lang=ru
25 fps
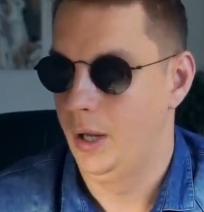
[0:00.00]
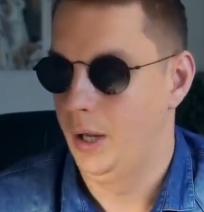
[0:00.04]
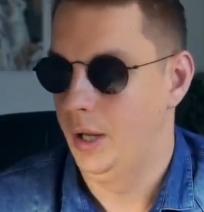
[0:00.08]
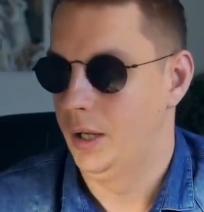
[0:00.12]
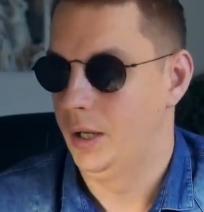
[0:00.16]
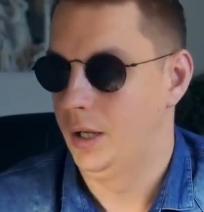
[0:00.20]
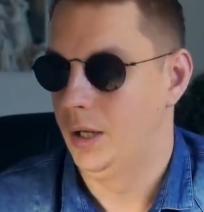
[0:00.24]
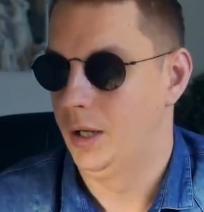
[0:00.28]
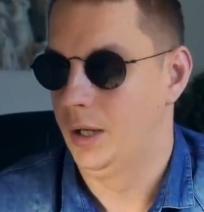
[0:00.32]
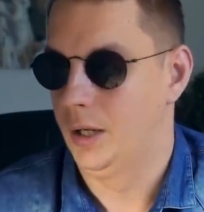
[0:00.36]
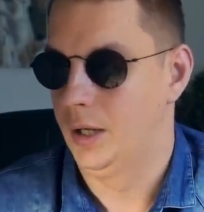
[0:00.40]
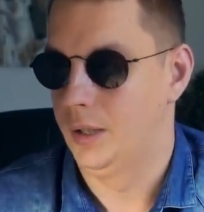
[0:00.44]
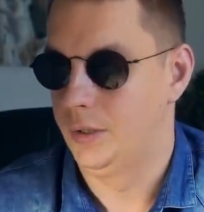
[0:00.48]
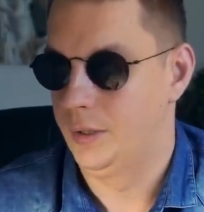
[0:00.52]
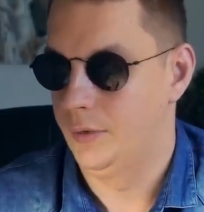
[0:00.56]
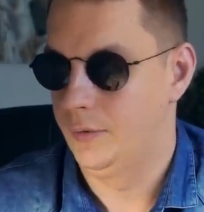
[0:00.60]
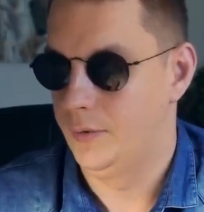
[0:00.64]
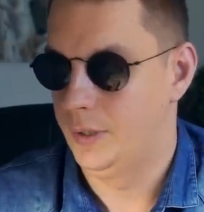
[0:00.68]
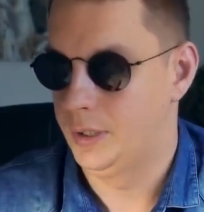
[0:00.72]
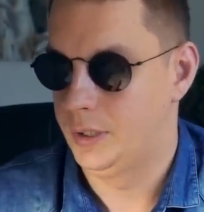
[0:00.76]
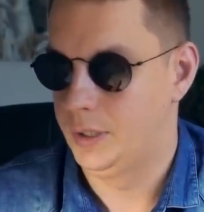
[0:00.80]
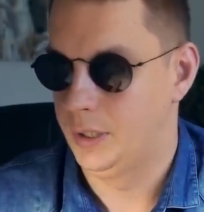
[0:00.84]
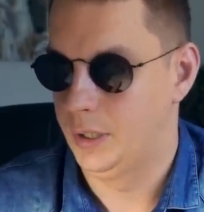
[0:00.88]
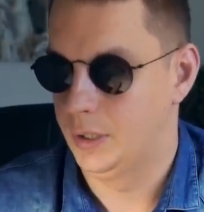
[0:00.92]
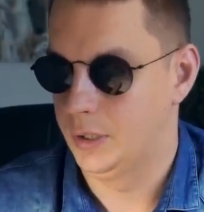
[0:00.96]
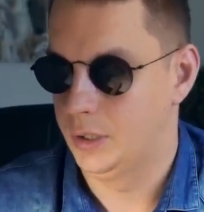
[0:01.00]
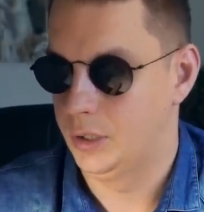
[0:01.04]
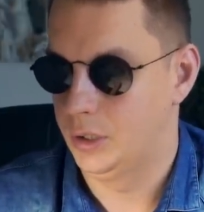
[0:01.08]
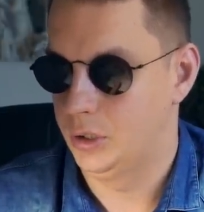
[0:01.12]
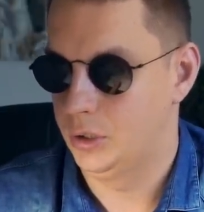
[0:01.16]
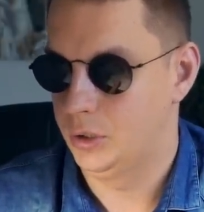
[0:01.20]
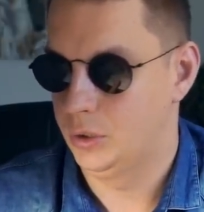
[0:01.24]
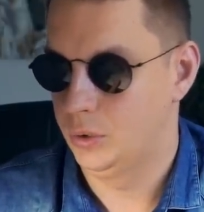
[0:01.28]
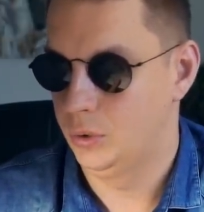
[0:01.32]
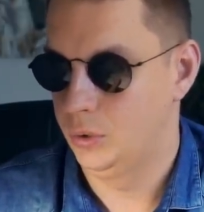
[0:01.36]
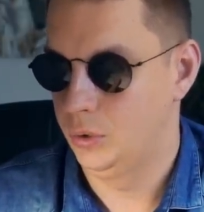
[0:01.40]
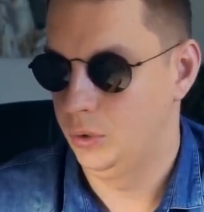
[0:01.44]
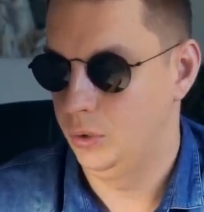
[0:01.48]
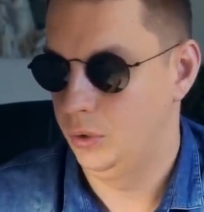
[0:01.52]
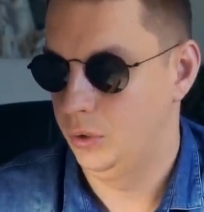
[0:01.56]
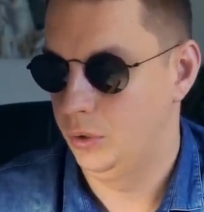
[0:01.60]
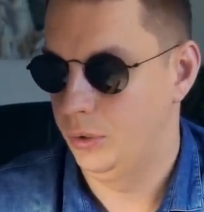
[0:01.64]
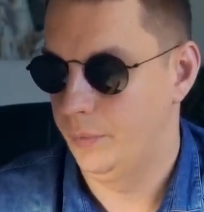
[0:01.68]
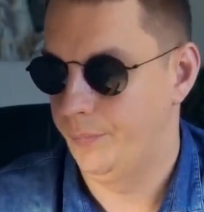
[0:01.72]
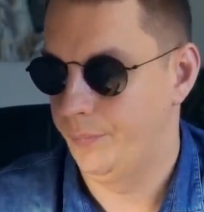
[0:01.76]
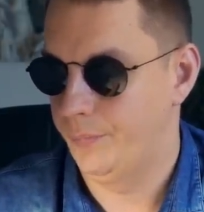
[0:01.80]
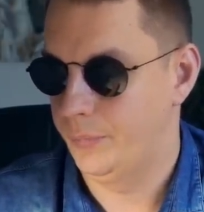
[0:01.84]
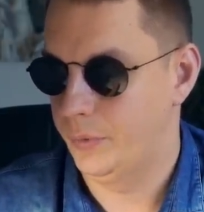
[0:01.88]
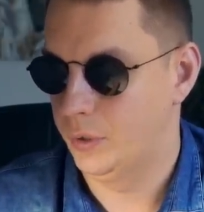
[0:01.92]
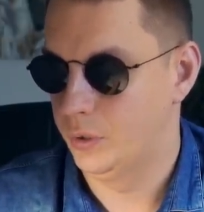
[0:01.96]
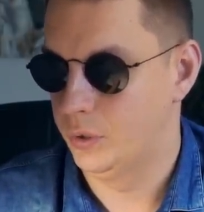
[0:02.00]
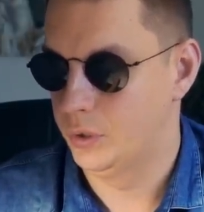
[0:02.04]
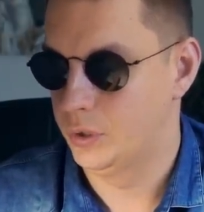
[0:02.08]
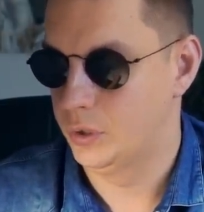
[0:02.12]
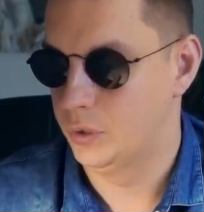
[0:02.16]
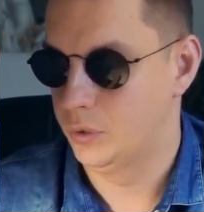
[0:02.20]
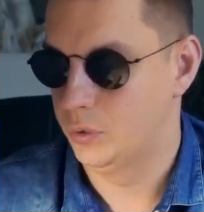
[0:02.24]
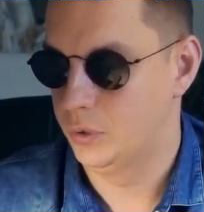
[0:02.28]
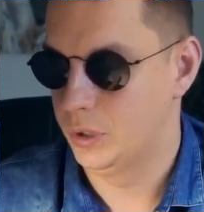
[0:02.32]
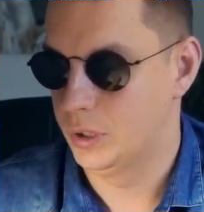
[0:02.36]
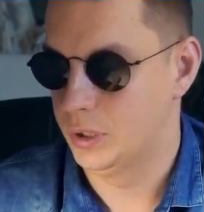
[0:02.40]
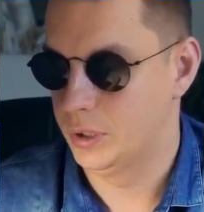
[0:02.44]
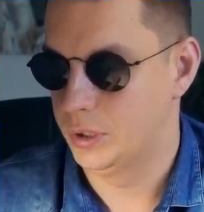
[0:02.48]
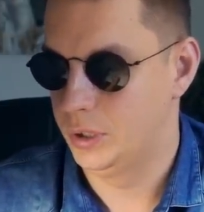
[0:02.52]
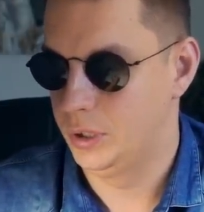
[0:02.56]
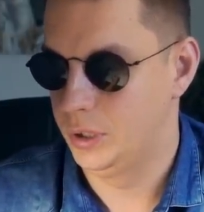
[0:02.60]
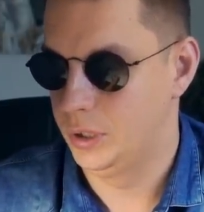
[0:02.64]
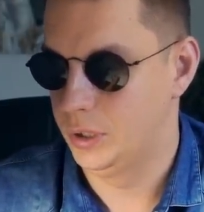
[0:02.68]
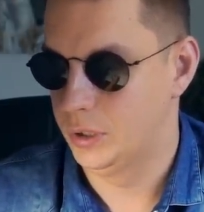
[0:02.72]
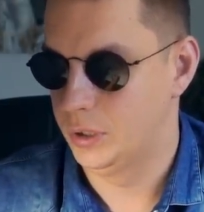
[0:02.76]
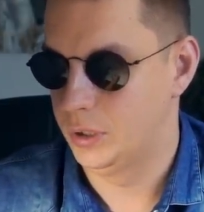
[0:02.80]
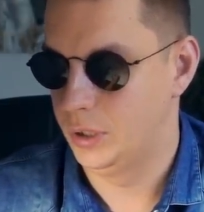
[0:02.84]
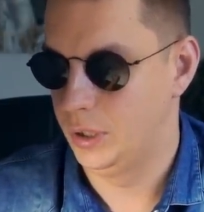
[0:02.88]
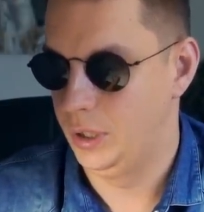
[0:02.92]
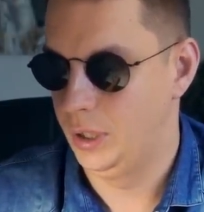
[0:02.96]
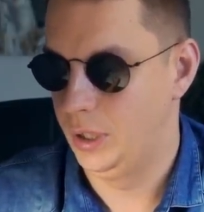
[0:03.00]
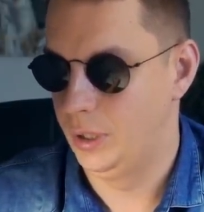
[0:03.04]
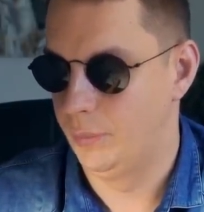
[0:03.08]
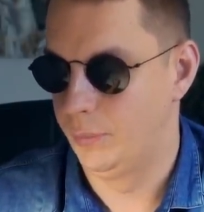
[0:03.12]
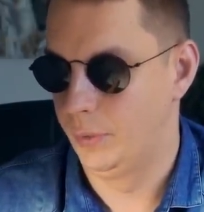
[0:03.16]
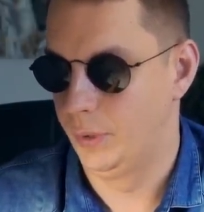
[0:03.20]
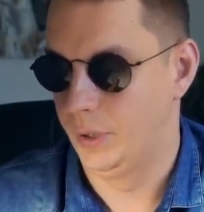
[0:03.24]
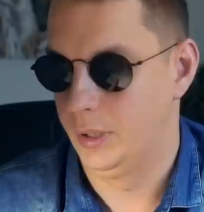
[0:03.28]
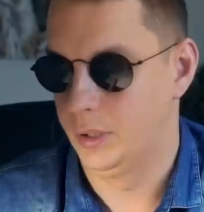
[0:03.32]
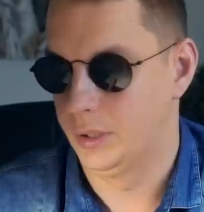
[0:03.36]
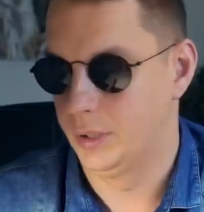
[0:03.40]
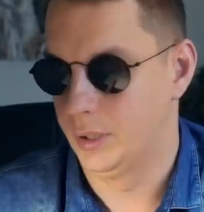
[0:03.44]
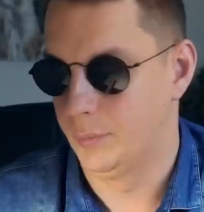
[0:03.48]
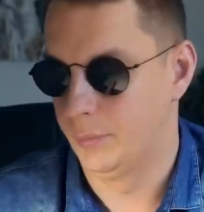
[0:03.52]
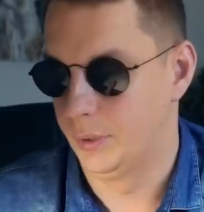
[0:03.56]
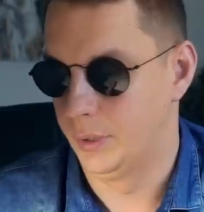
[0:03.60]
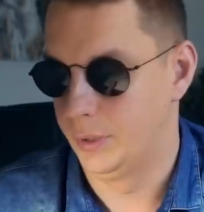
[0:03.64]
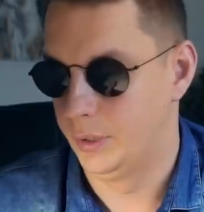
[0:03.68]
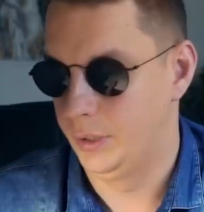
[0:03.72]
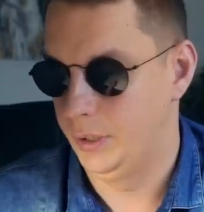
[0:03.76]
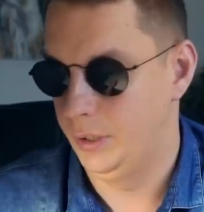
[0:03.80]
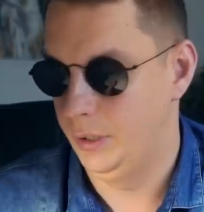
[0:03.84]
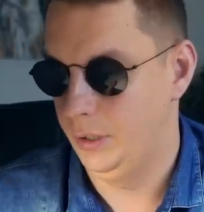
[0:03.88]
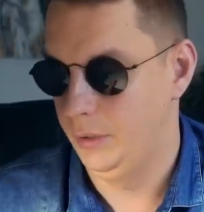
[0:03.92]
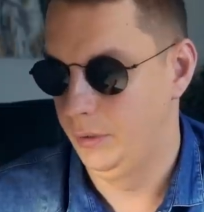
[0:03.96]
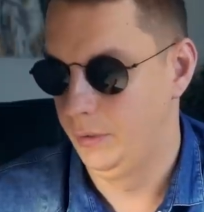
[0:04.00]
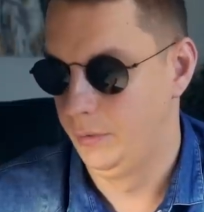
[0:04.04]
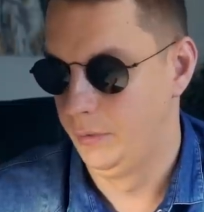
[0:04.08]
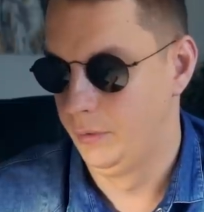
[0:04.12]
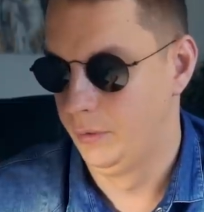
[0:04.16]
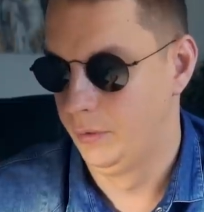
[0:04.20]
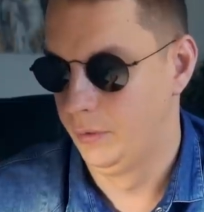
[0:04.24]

А, давайте я отрисую ее. То есть у нас есть M – это модель.